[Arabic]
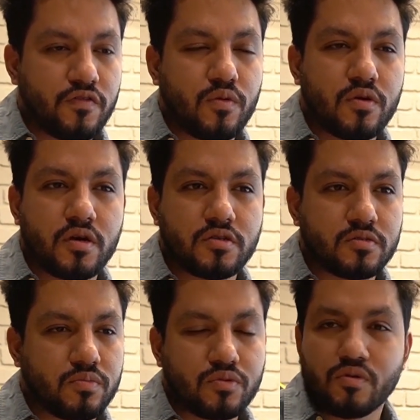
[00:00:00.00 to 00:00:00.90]
جيف
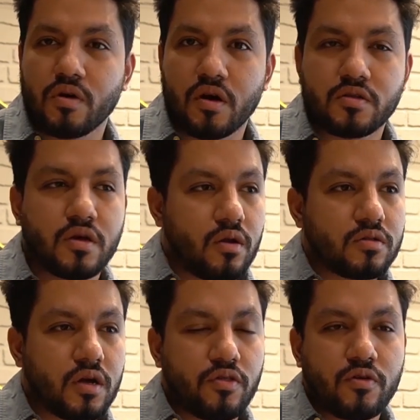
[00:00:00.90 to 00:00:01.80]
اويز بطولات لو
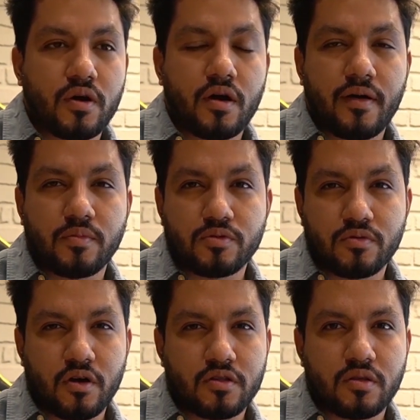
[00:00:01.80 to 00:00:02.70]
تلاحظون اخر
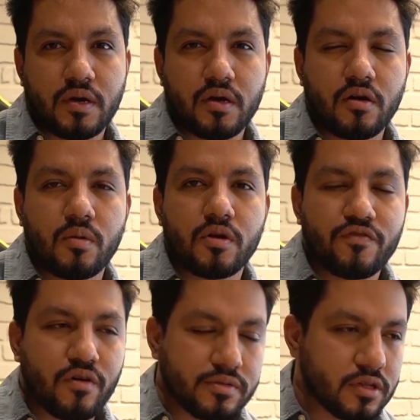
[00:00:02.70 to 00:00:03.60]
بطولات تبعيناهم
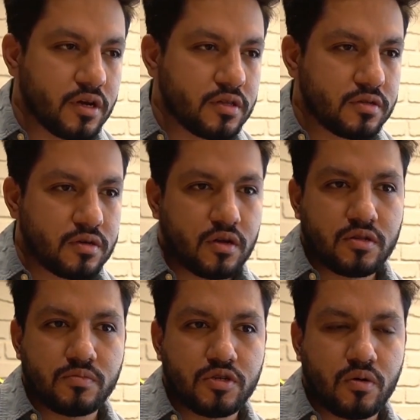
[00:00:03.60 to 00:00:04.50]
لفورتنايت
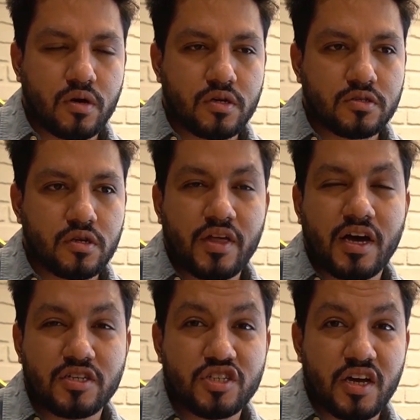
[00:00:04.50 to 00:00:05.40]
كانت بجوائز
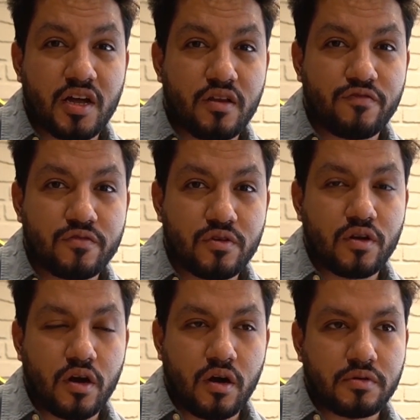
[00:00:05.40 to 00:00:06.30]
12000
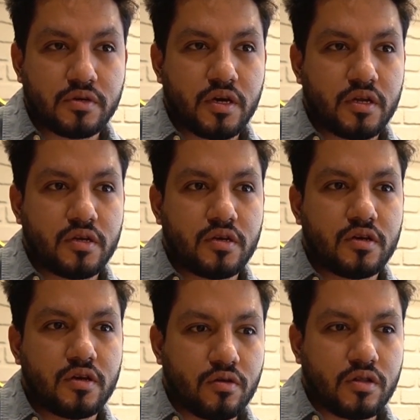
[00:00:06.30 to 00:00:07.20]
دولار
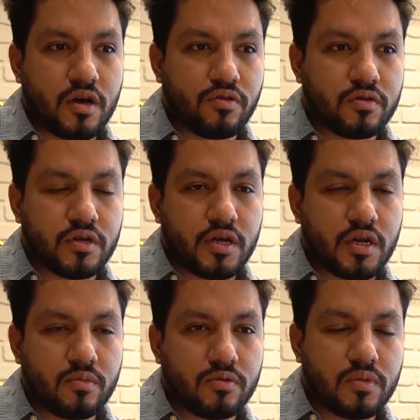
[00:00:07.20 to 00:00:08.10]
يعني لو تلاحظون ان
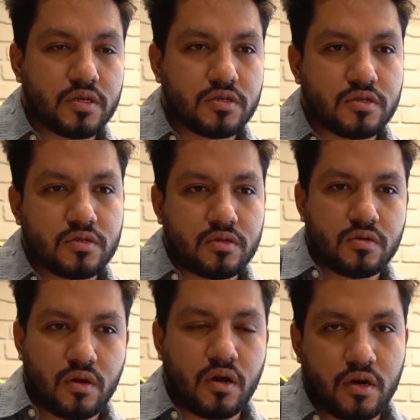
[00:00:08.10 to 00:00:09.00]
احنا مو بس
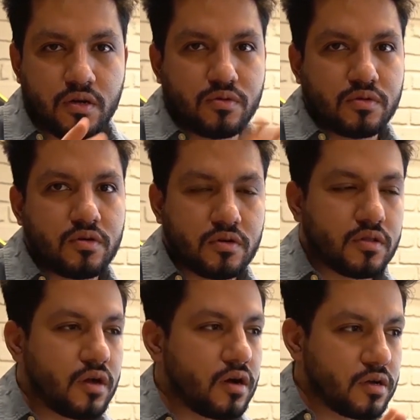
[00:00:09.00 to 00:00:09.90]
ناخذ
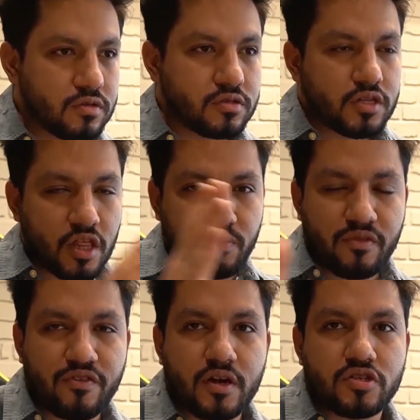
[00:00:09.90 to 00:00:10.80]
ونحط لا
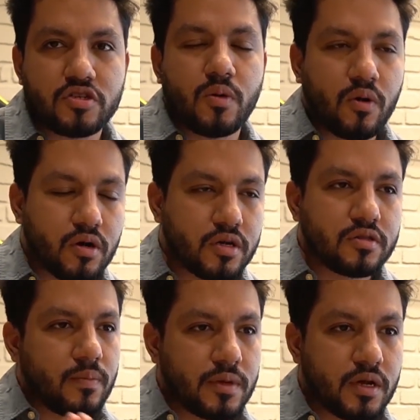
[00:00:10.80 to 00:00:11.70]
نستثمر في اشياء
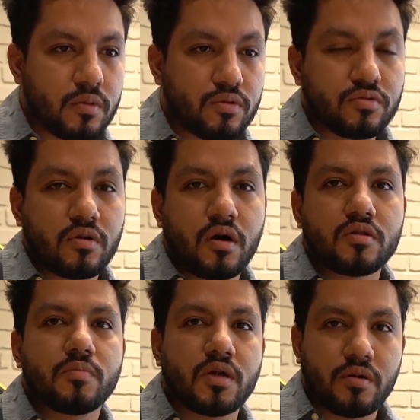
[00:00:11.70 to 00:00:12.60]
وايد منها
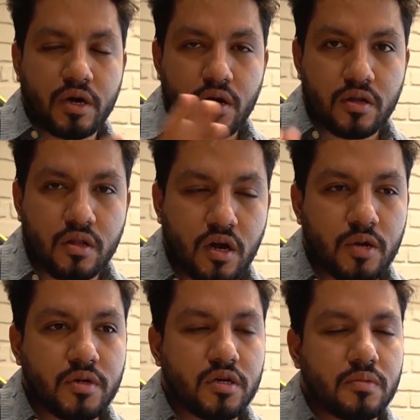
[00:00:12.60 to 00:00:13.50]
البطولات منها رعايه
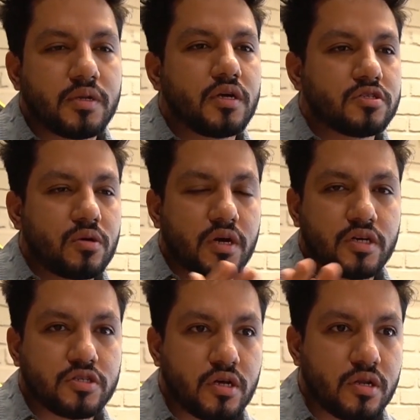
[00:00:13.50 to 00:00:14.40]
لاعبين منها
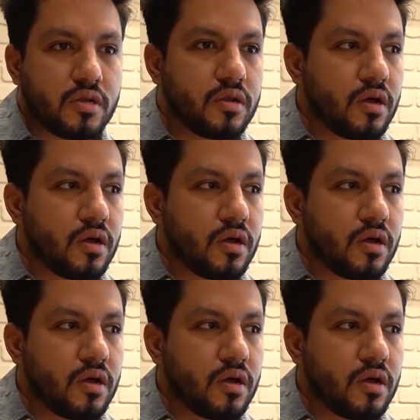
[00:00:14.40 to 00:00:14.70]
نسوي اشياء